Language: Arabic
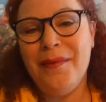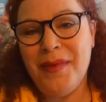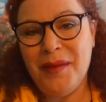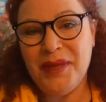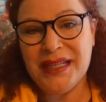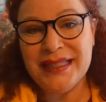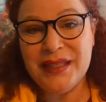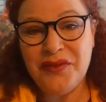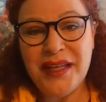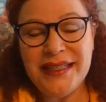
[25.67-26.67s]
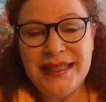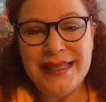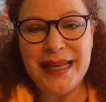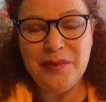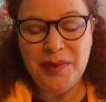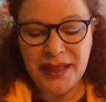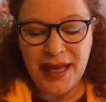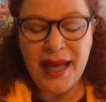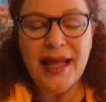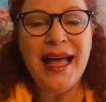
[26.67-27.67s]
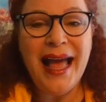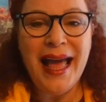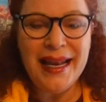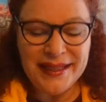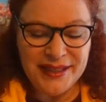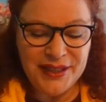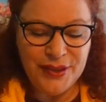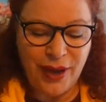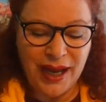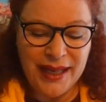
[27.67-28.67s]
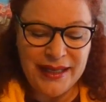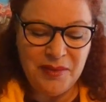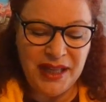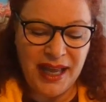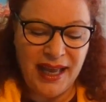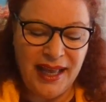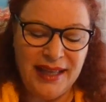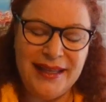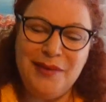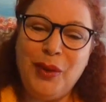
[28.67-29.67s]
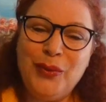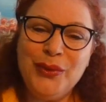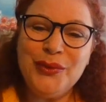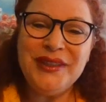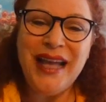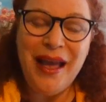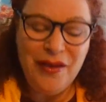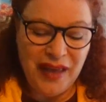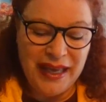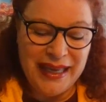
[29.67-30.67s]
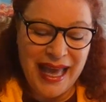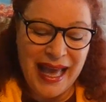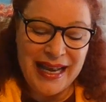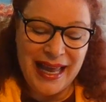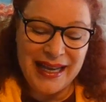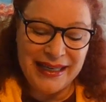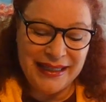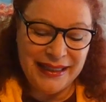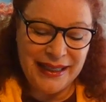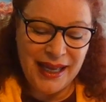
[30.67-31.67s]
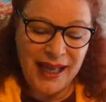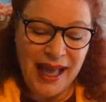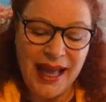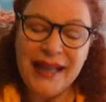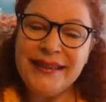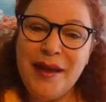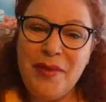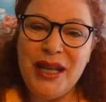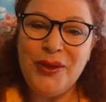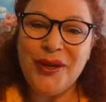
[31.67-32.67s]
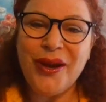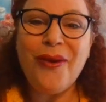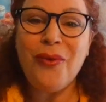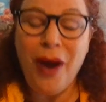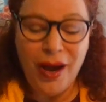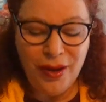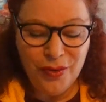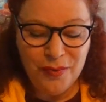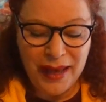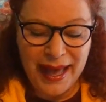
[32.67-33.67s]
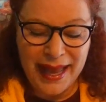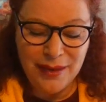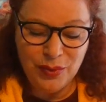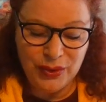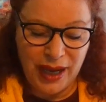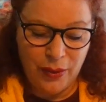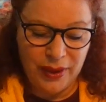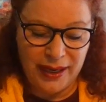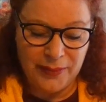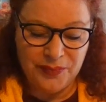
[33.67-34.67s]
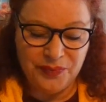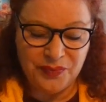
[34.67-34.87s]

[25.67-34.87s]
أما من الصفات السلبية التي يعاني منها هذا المولود فهي الأنانية، التملك، وحب المناورة.